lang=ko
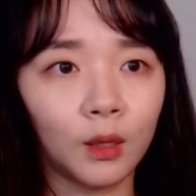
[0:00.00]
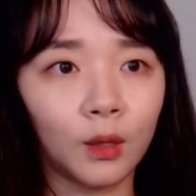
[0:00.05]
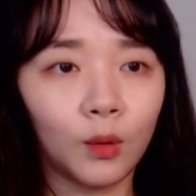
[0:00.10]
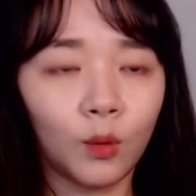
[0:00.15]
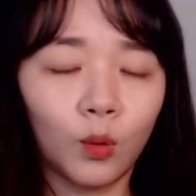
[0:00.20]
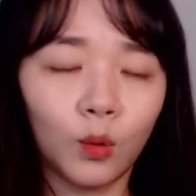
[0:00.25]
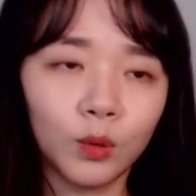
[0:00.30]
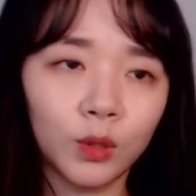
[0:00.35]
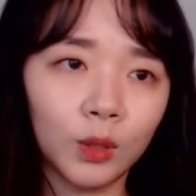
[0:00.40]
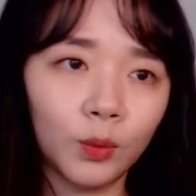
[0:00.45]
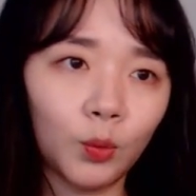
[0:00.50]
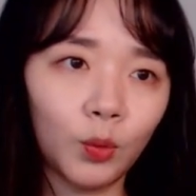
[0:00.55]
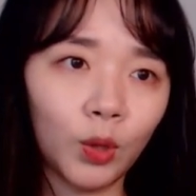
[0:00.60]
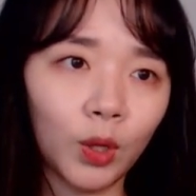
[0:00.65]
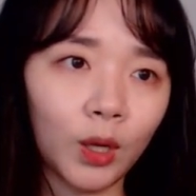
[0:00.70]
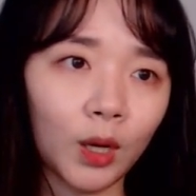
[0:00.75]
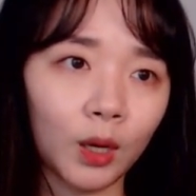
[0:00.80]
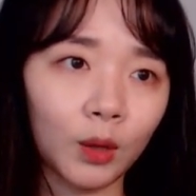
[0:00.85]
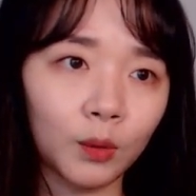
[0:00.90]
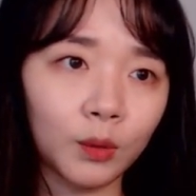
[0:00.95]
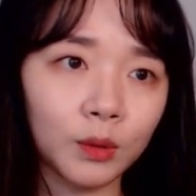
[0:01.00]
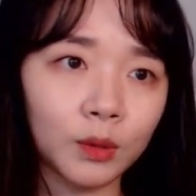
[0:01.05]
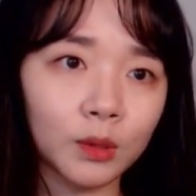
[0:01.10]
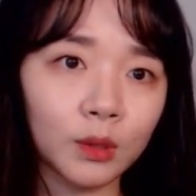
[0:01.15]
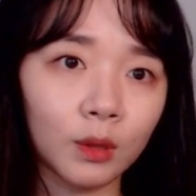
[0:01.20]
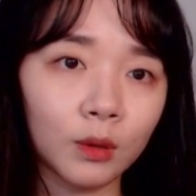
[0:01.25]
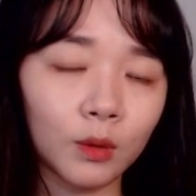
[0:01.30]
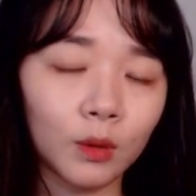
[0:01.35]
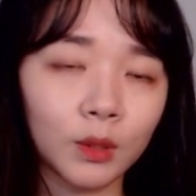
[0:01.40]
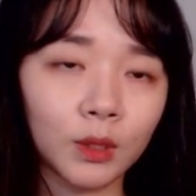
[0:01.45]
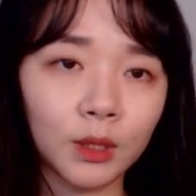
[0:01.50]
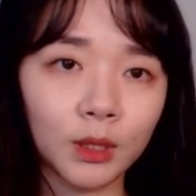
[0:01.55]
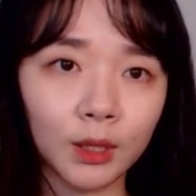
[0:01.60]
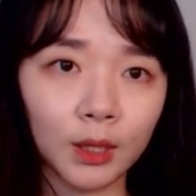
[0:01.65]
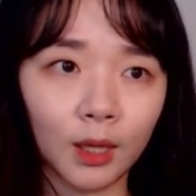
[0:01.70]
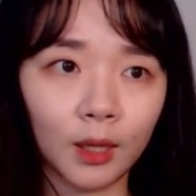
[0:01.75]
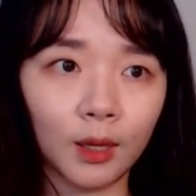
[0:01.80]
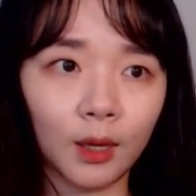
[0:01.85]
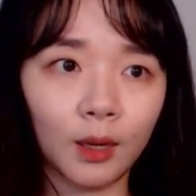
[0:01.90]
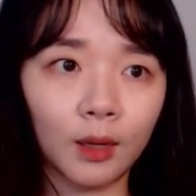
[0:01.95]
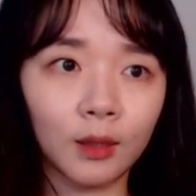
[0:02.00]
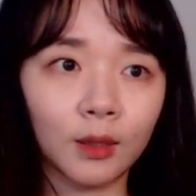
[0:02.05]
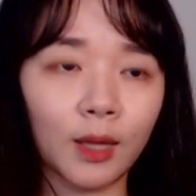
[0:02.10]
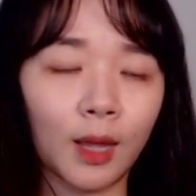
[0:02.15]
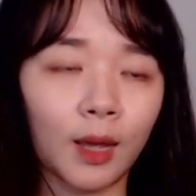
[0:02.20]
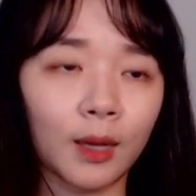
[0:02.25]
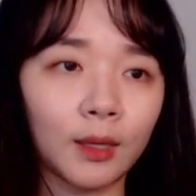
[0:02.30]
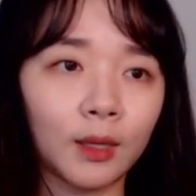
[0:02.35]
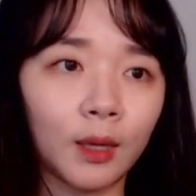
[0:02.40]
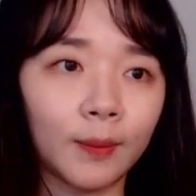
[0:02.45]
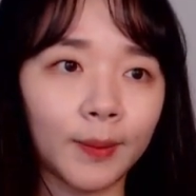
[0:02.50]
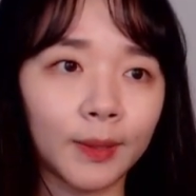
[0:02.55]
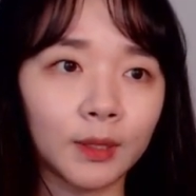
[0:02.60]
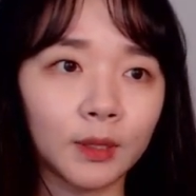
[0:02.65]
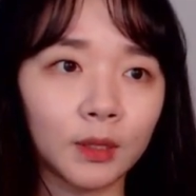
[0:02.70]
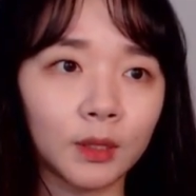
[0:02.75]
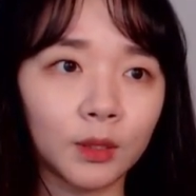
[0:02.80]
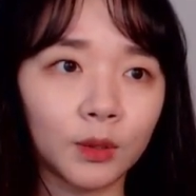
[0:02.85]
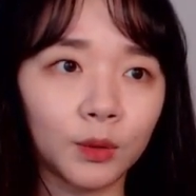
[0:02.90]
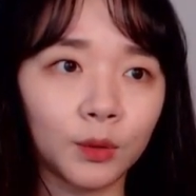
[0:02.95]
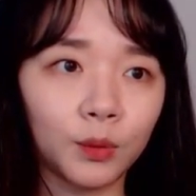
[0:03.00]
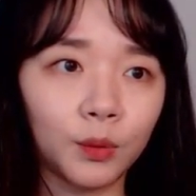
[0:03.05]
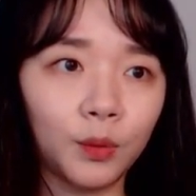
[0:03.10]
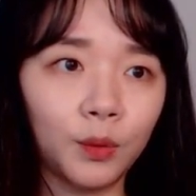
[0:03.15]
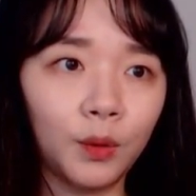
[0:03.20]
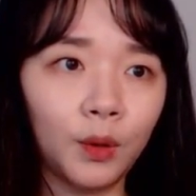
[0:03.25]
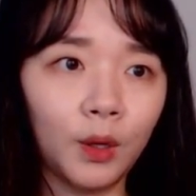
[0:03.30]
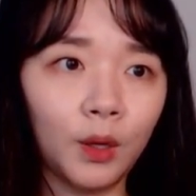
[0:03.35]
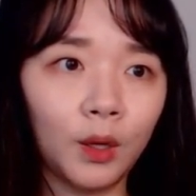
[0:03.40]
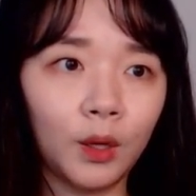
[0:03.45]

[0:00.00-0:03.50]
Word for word: 고재봉이 갖고 있었던 시계랑 다이아 반지 그리고